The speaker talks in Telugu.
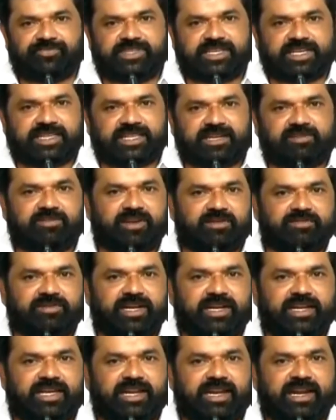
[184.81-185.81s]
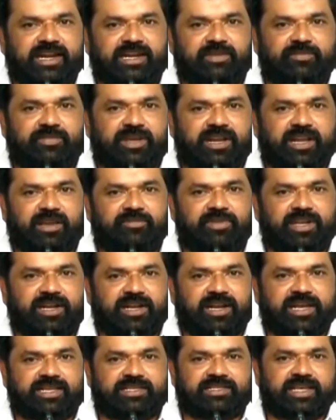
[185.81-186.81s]
చంద్రబాబు నాయుడు ఎలాంటి బెనామీల
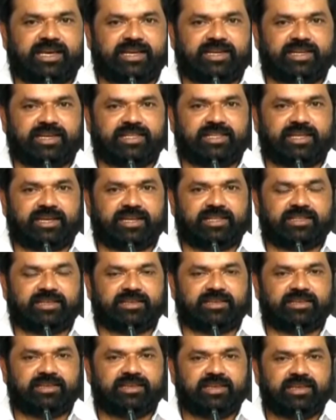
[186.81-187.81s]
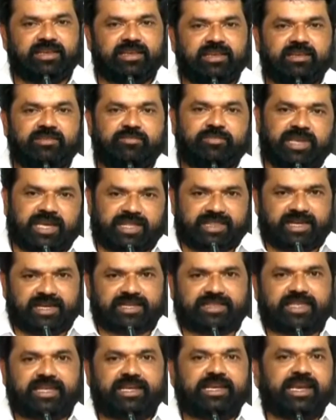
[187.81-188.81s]
రాజధాని అది అనేది మీ
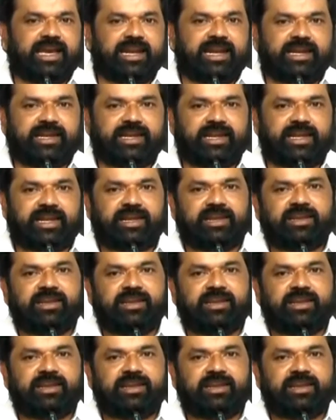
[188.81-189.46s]
అందరికి తెలియాలంటే